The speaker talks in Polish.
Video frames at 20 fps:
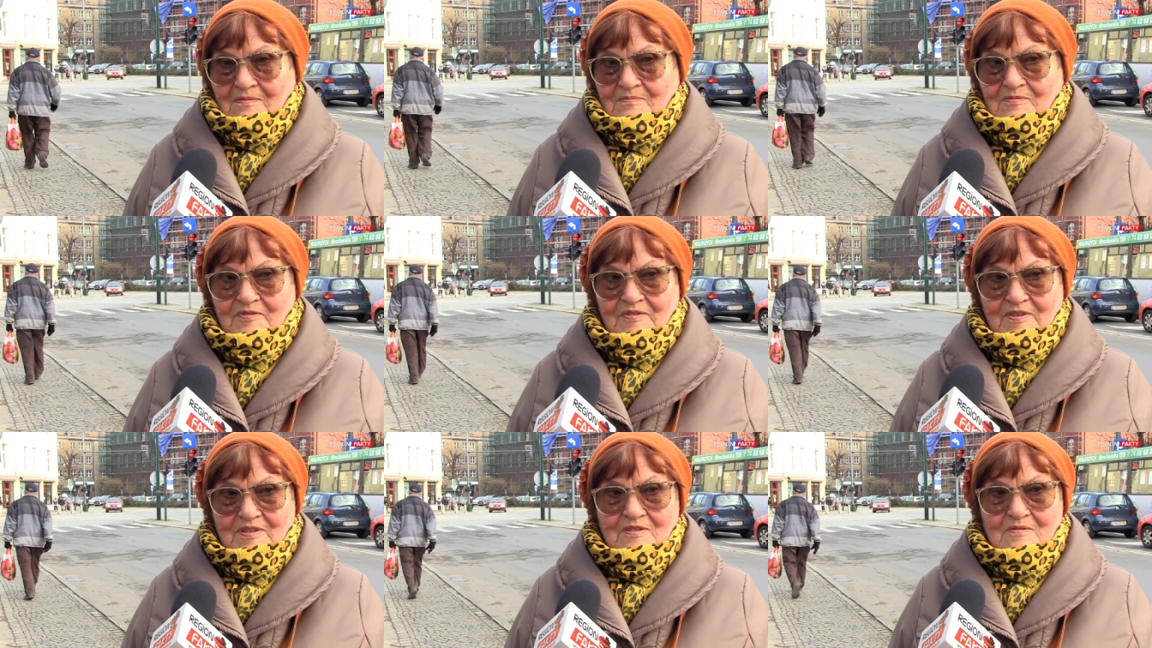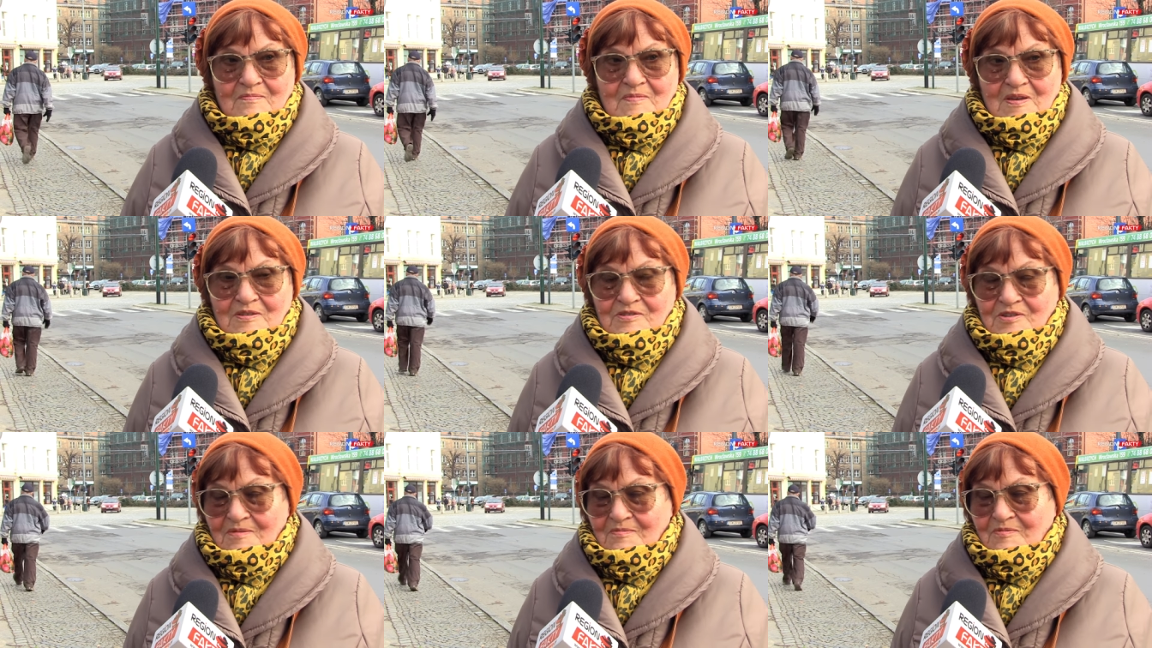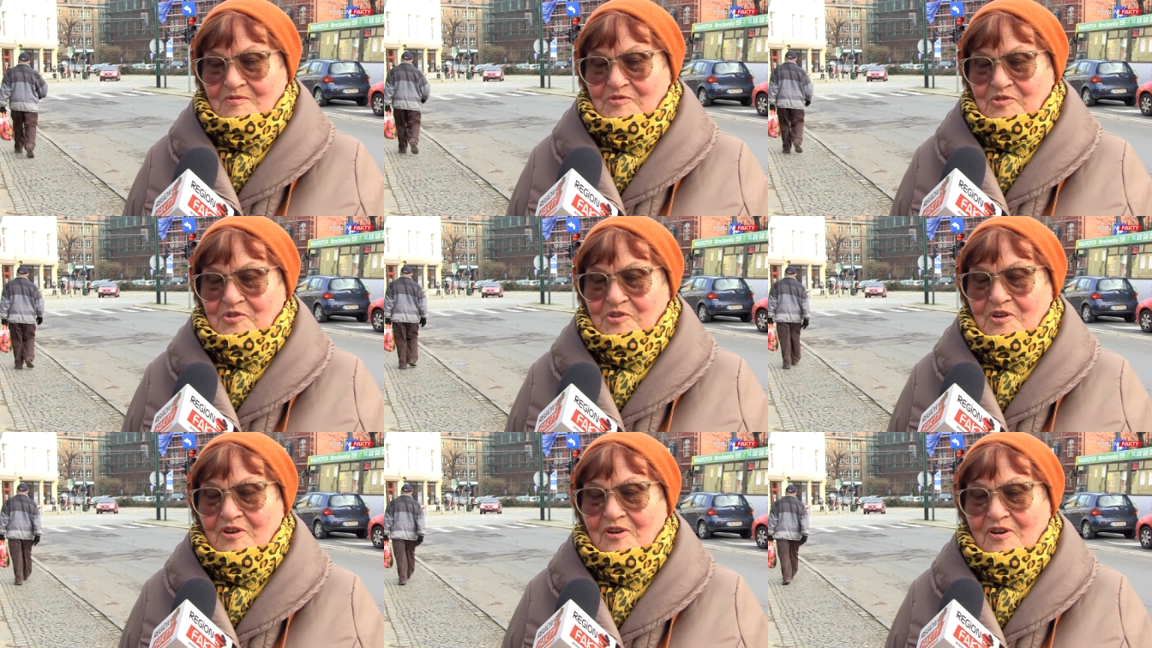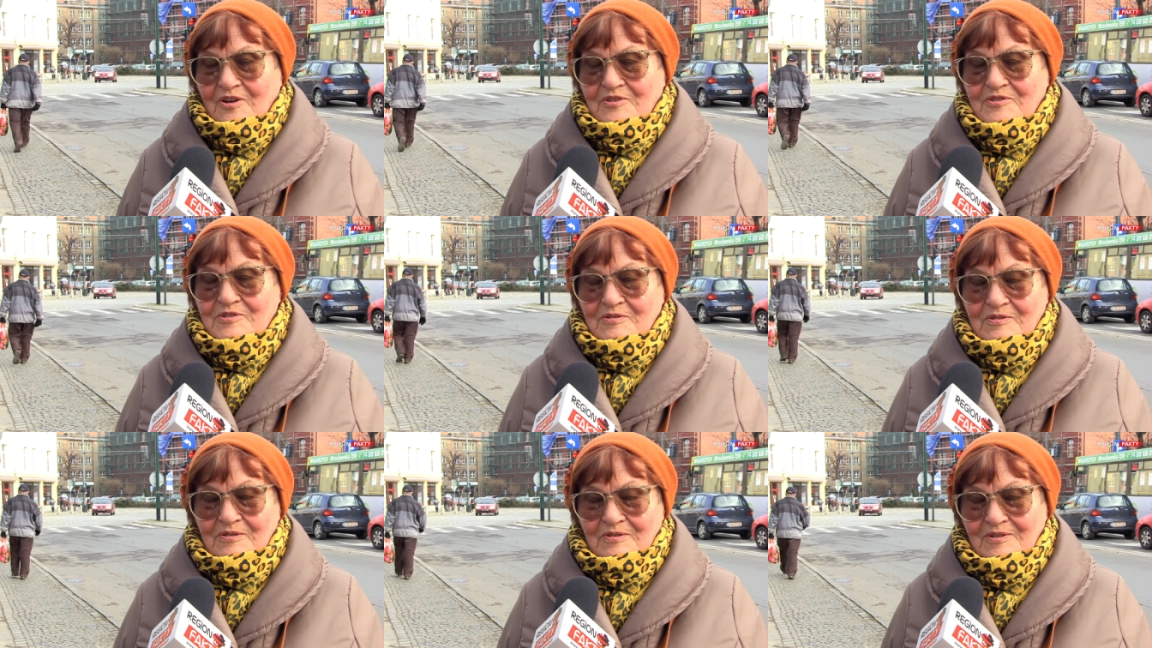Mówię do męża, mąż się
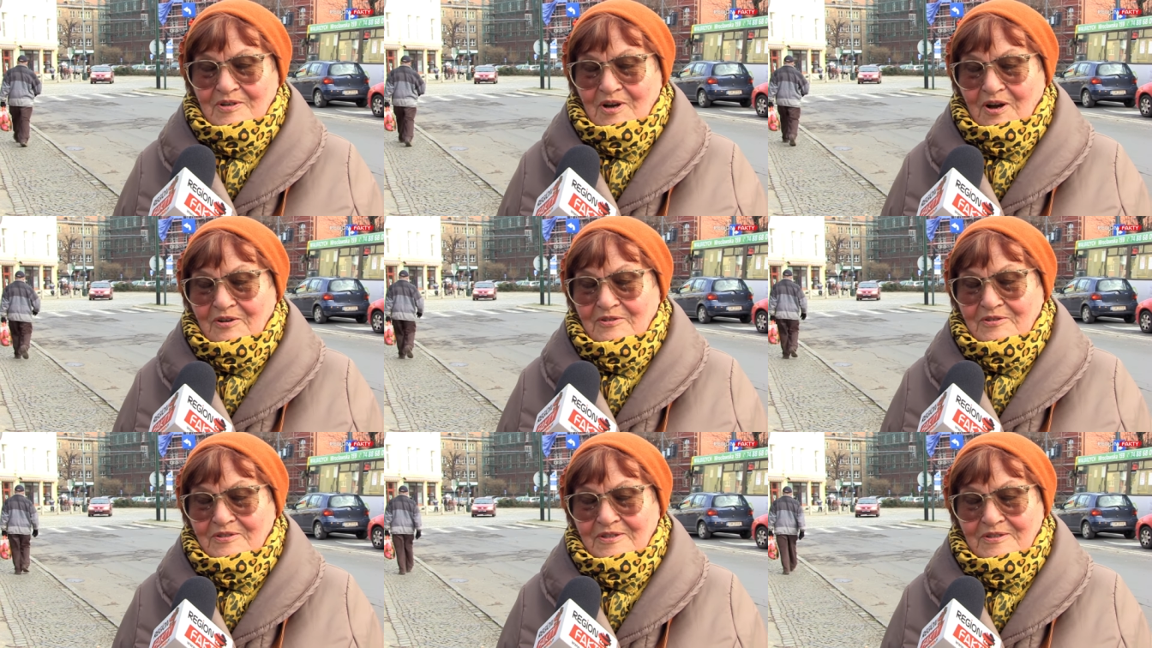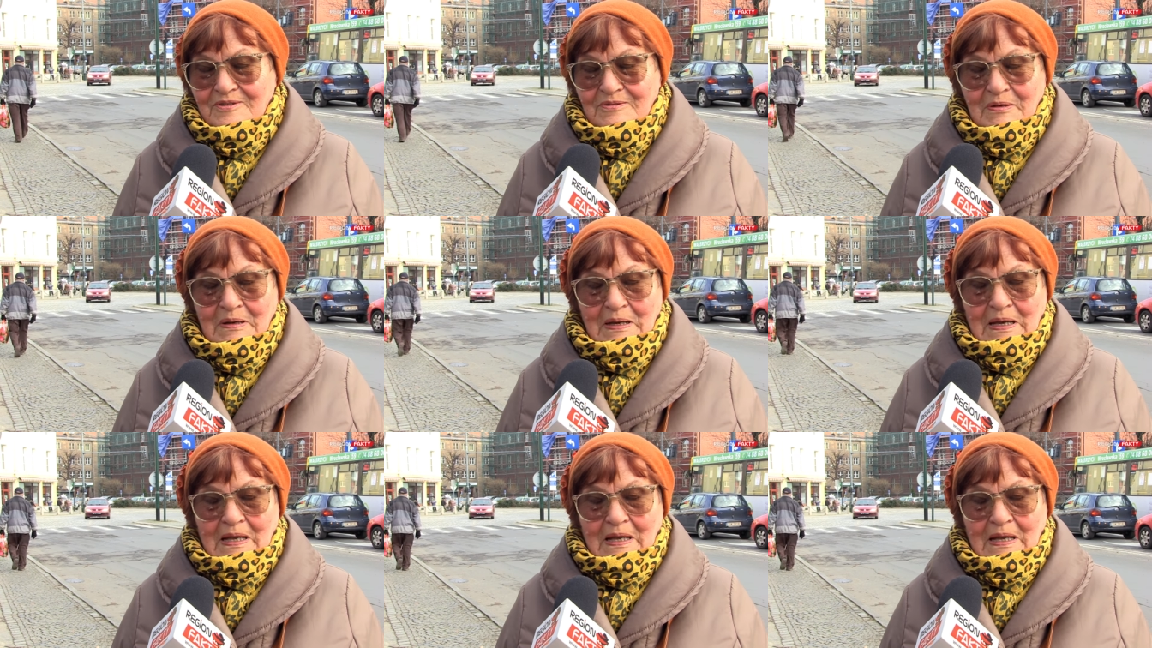gonił, golił.